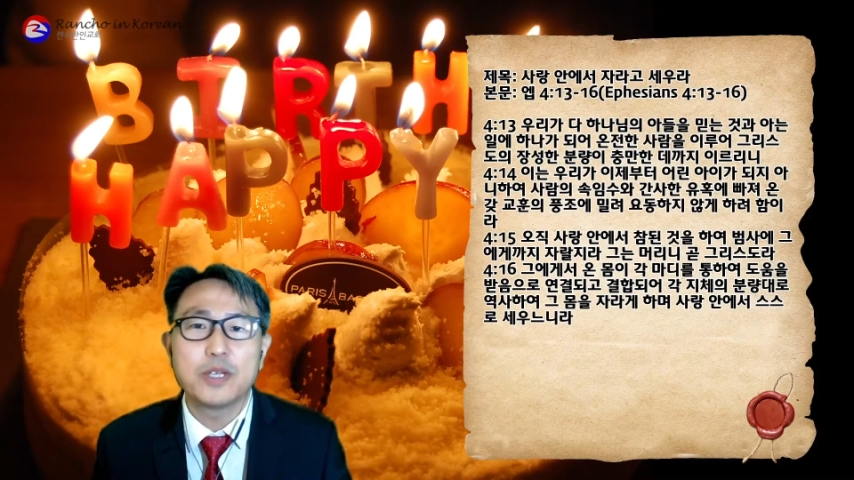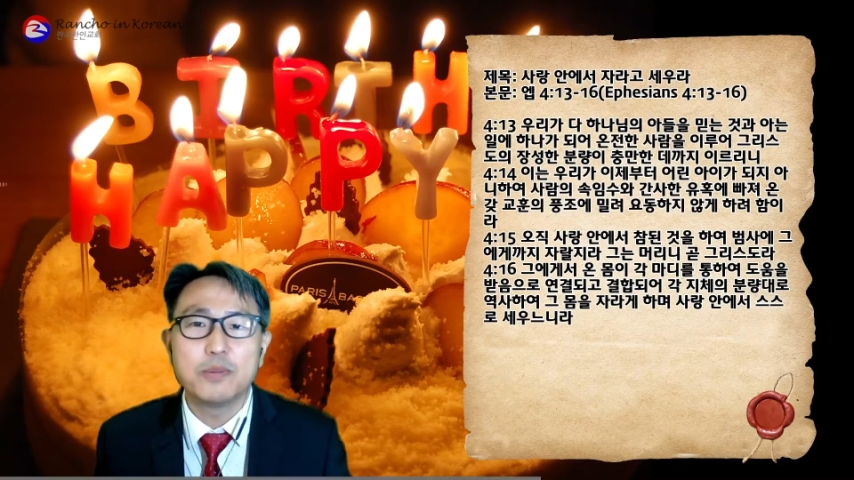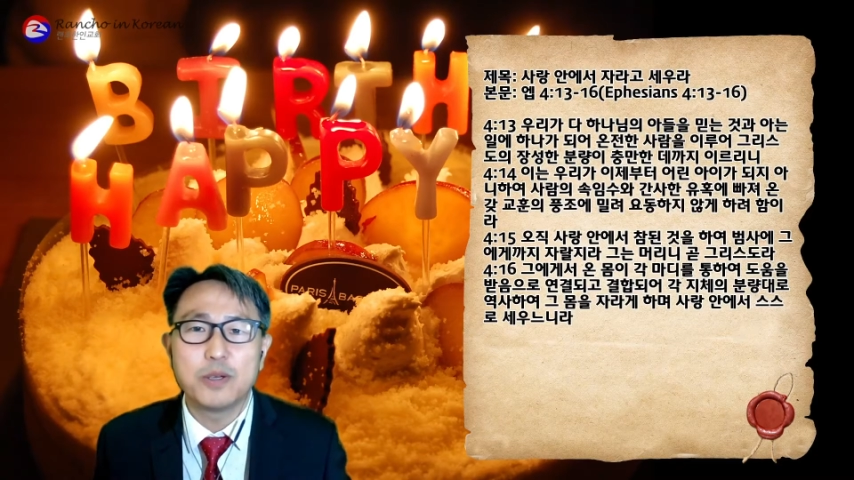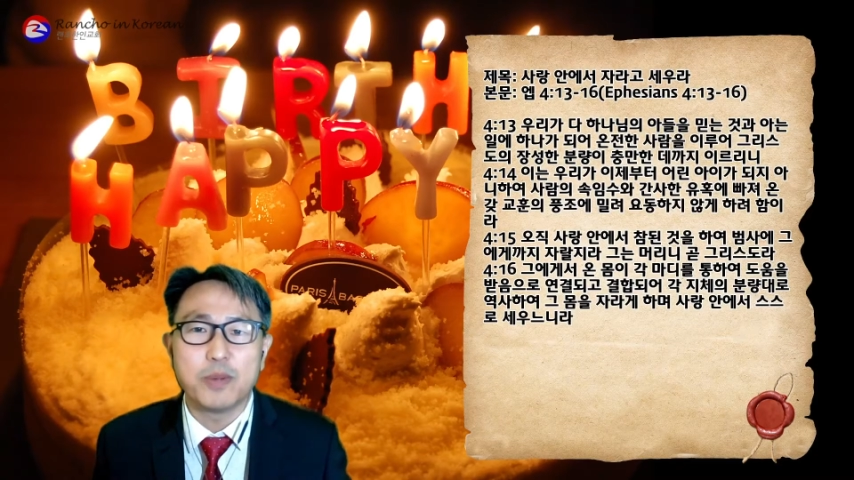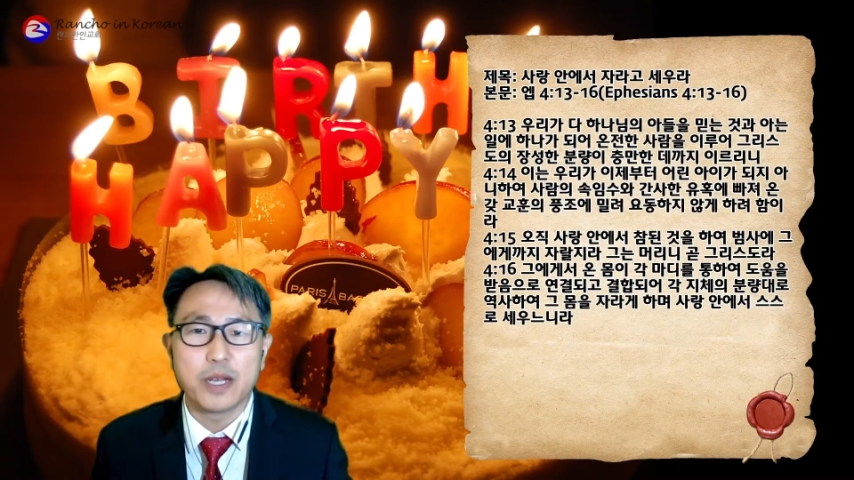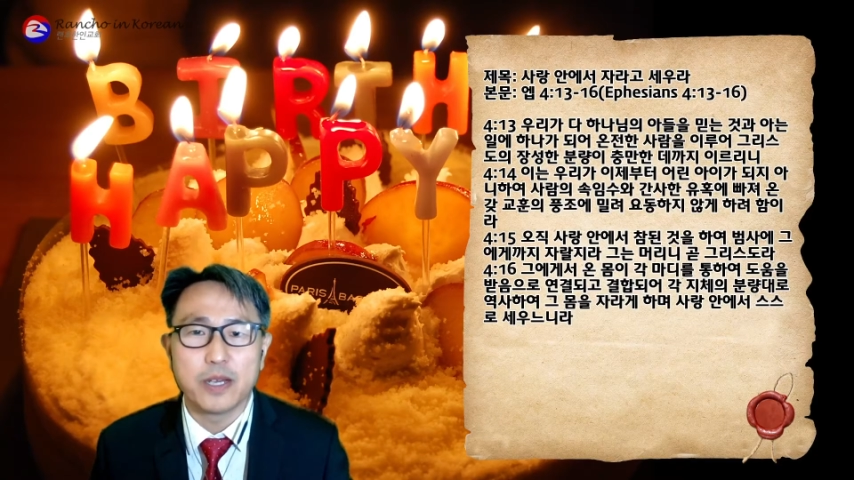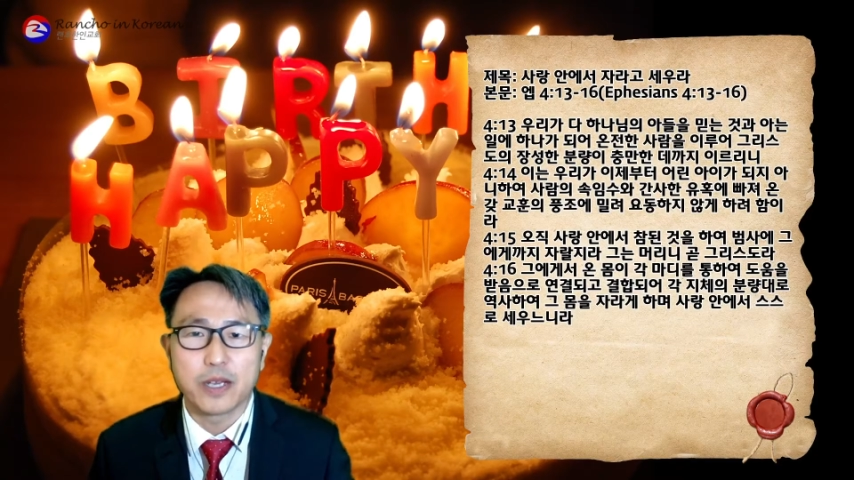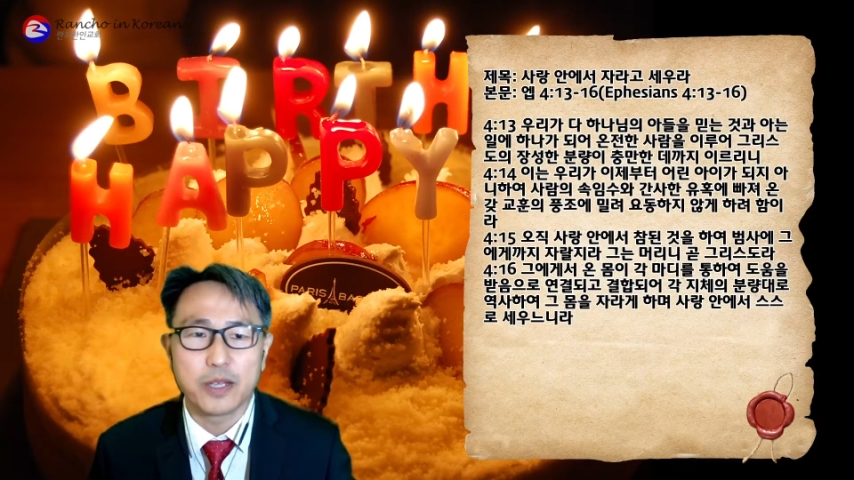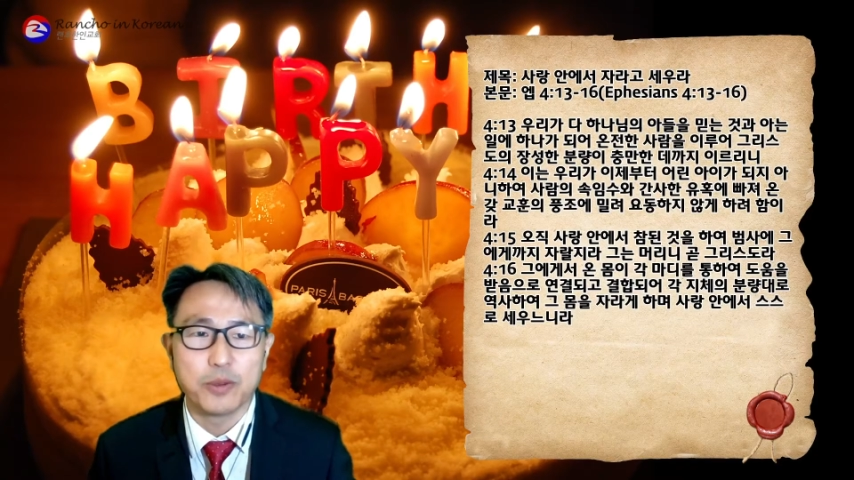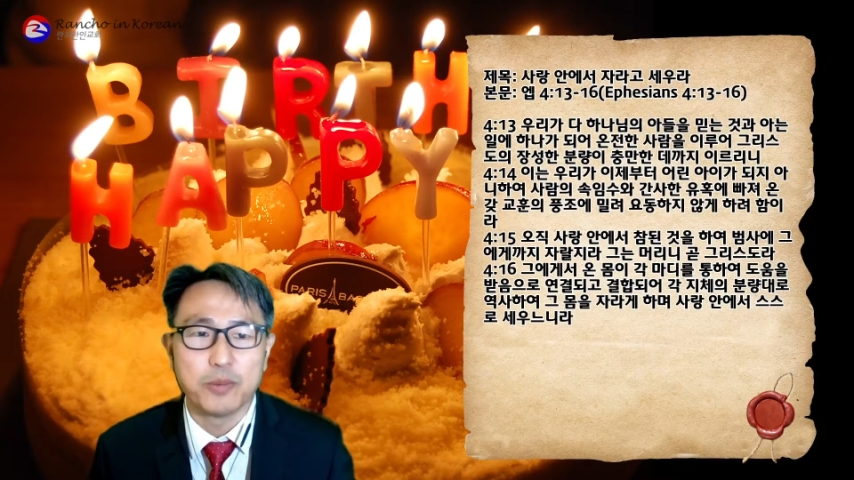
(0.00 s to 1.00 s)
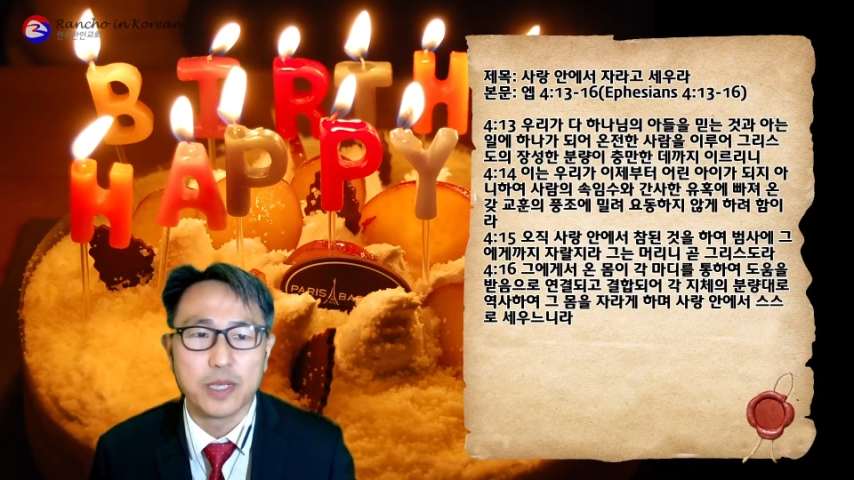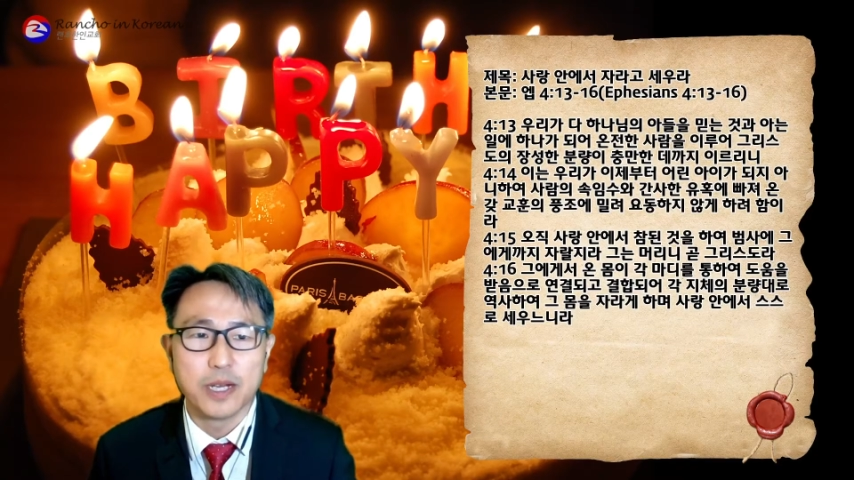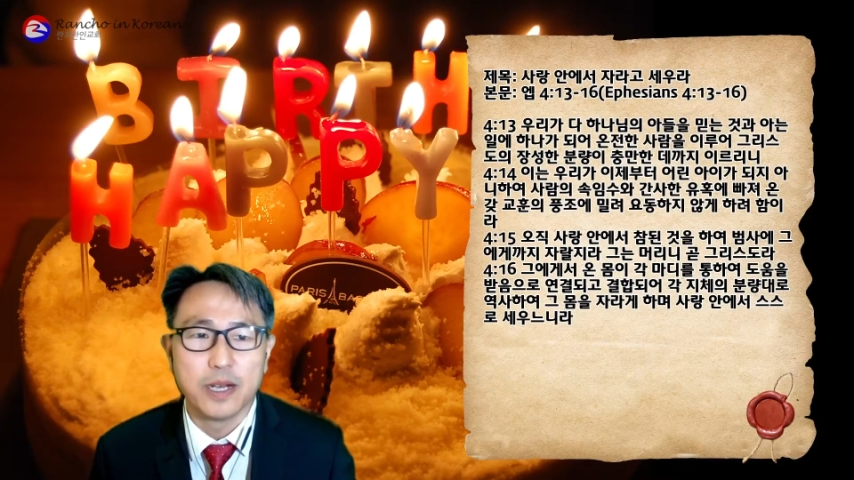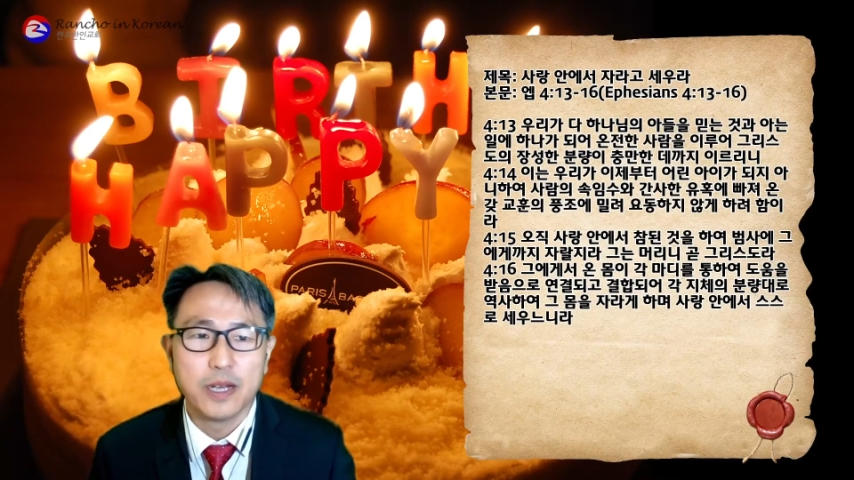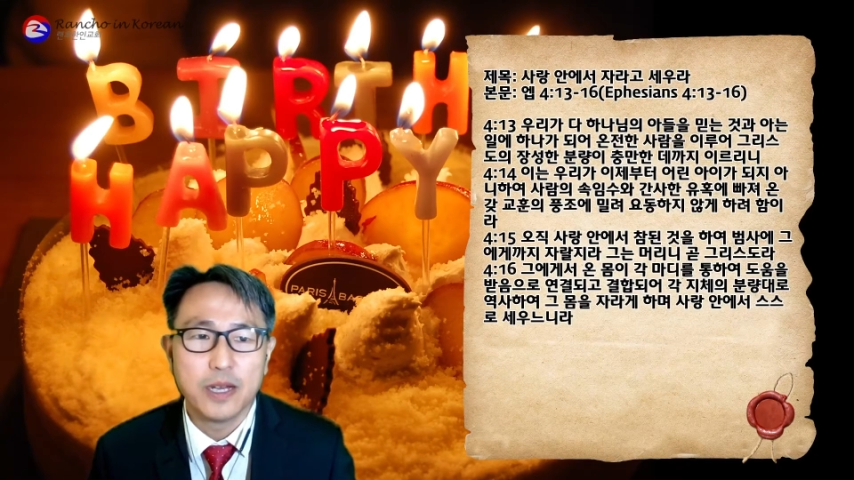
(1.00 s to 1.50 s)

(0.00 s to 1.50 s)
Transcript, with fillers: 힘을 발휘하게 됩니다.